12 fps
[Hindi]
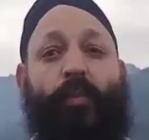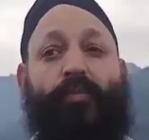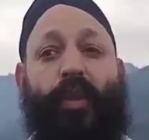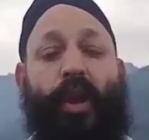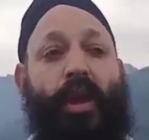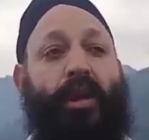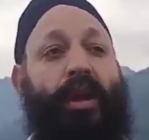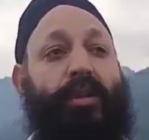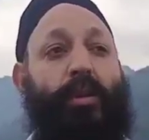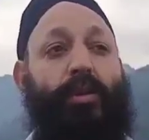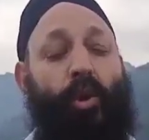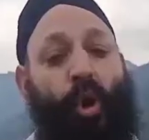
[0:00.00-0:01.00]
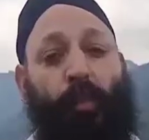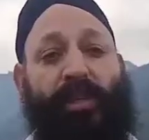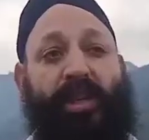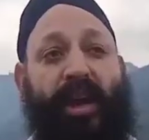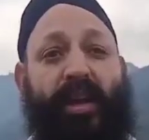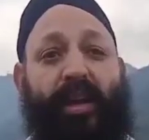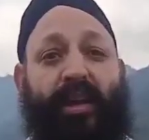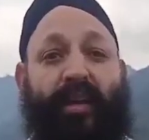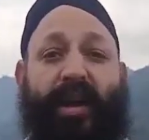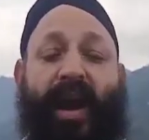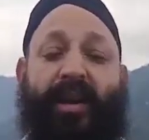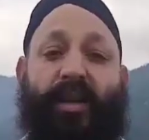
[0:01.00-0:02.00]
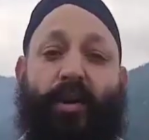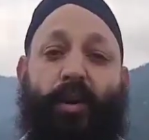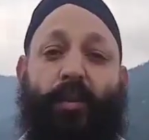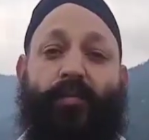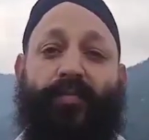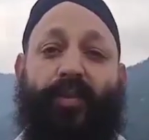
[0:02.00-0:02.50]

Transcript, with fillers: को रात को दो बजे लाइट देखो